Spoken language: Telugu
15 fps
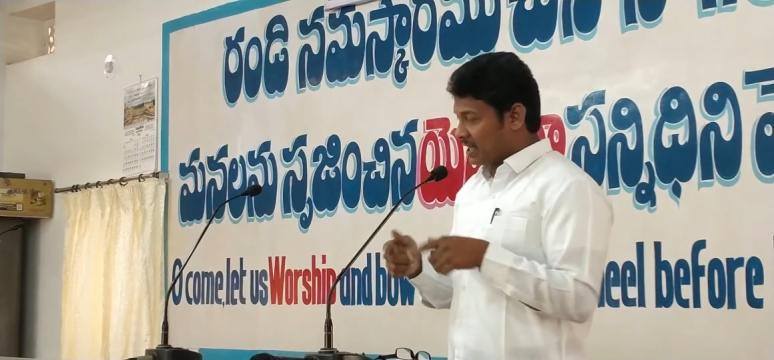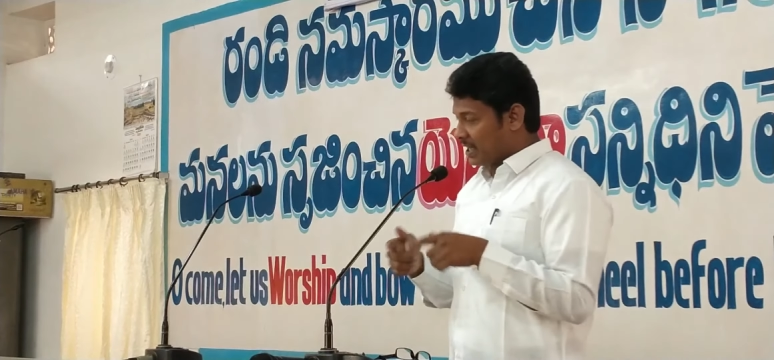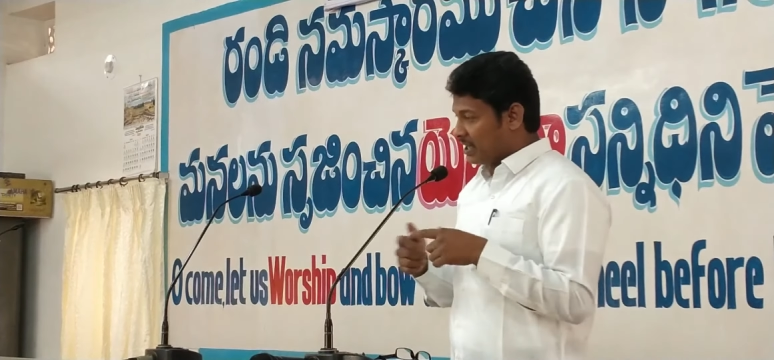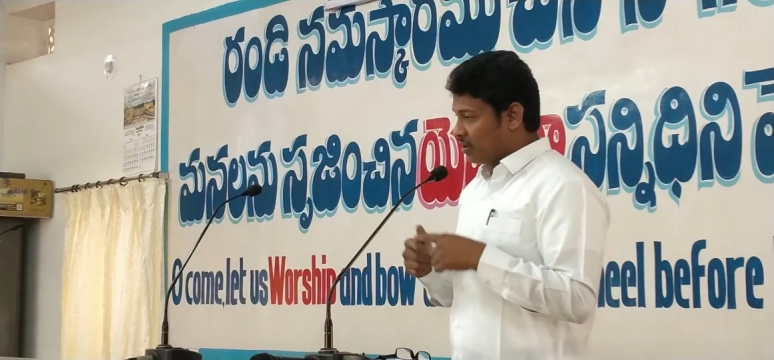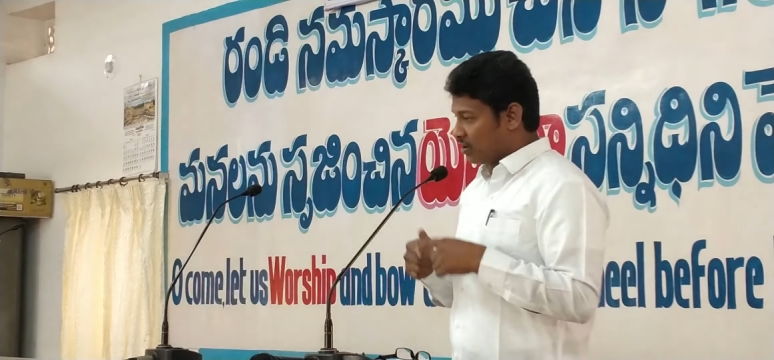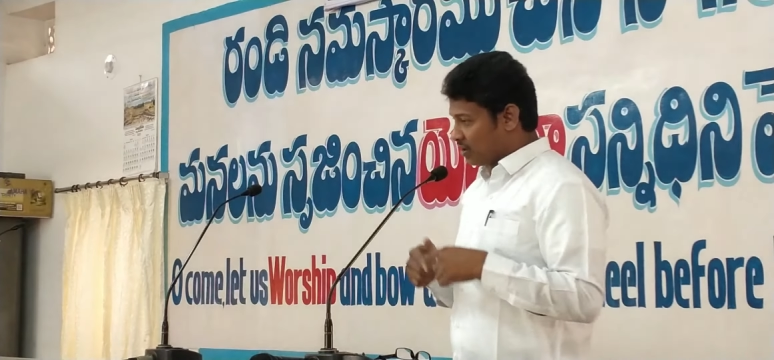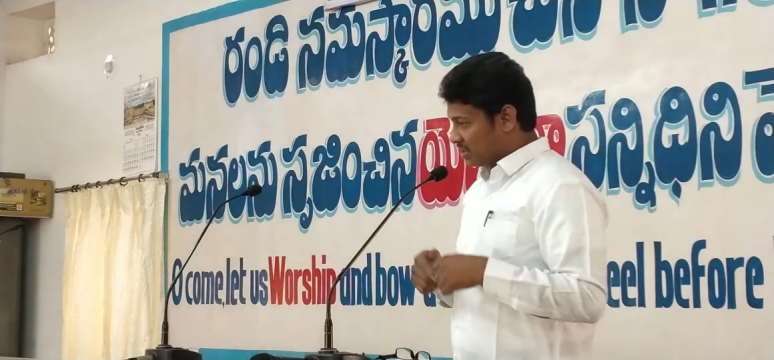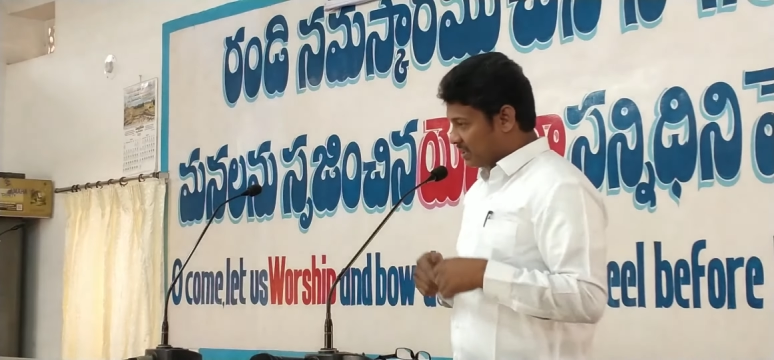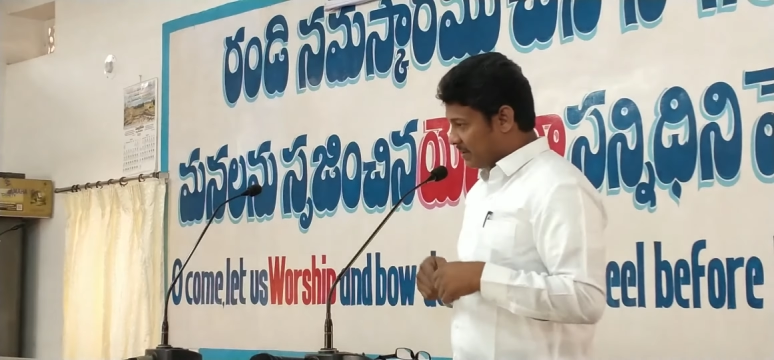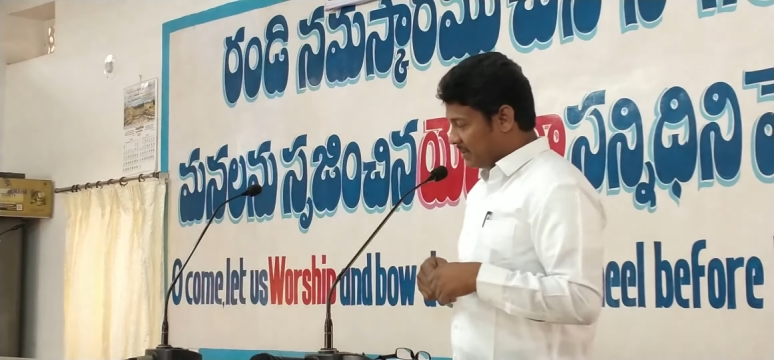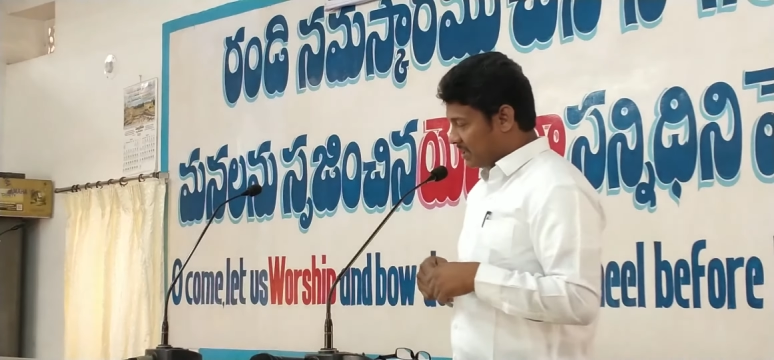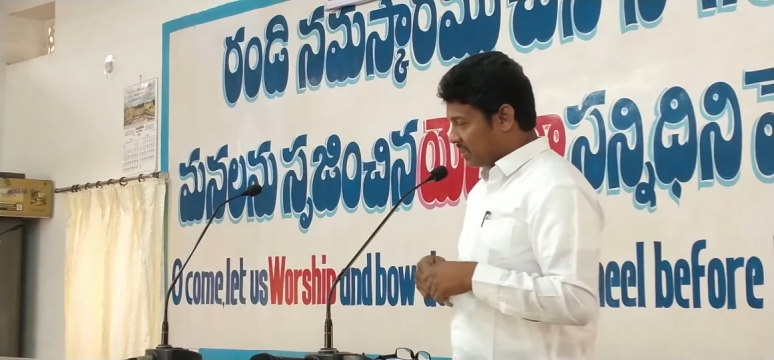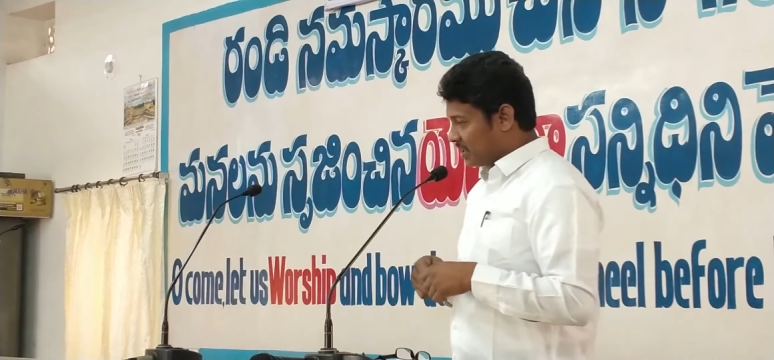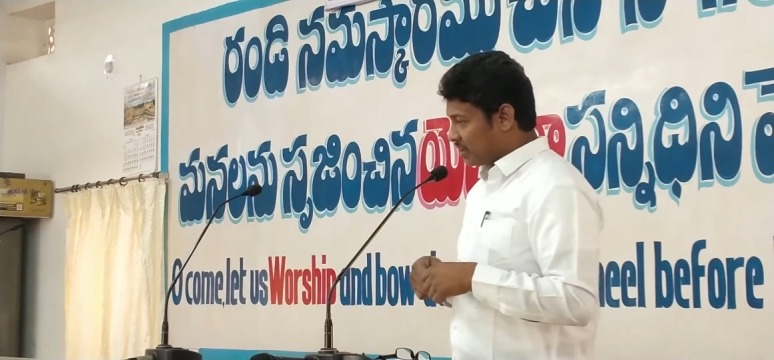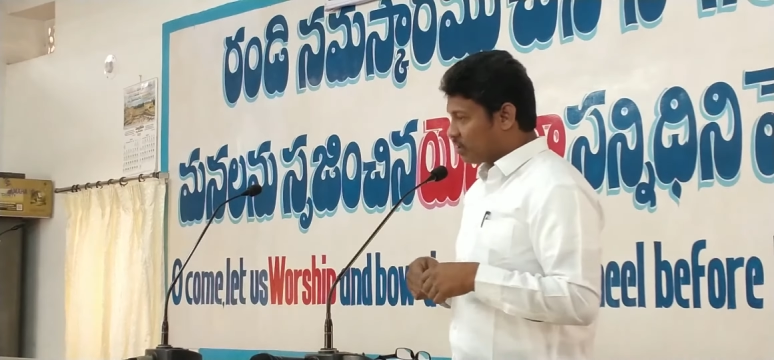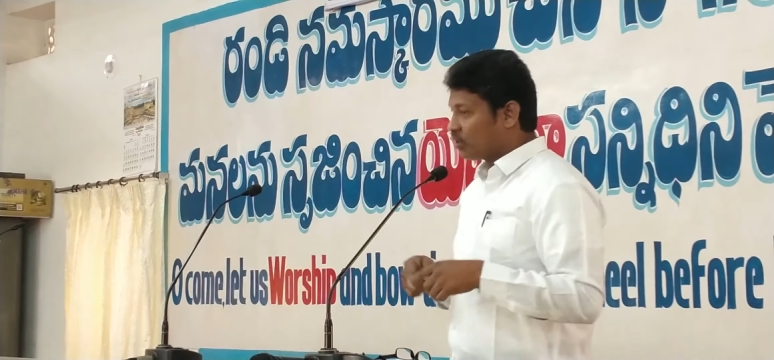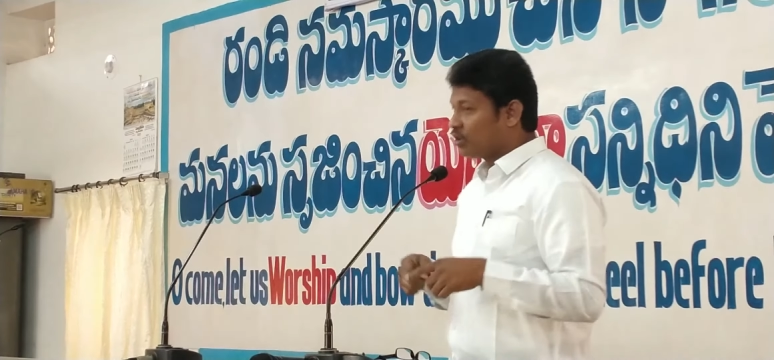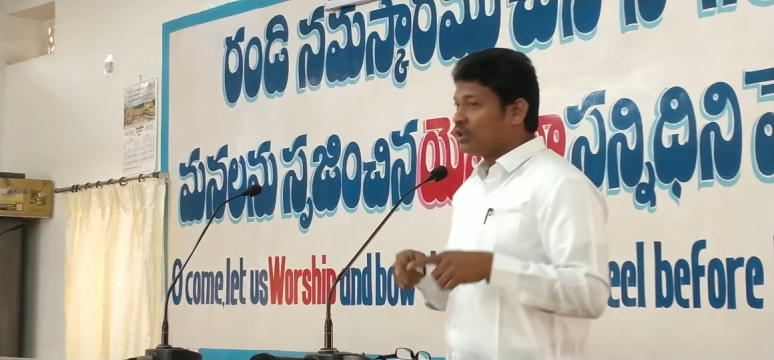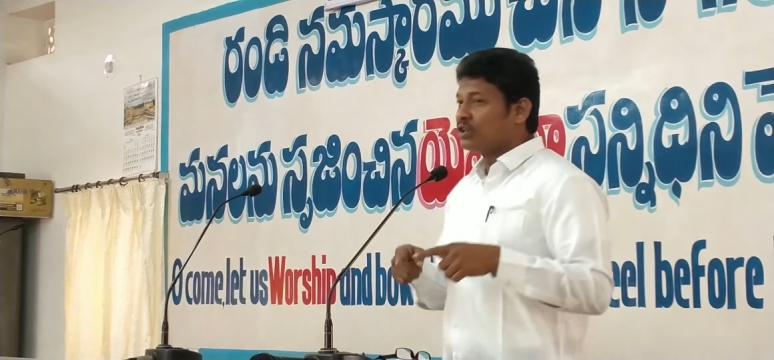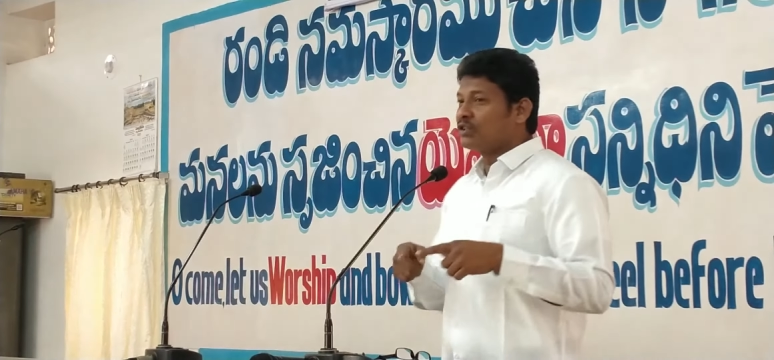రెండవ రోజు ఏమంటాడు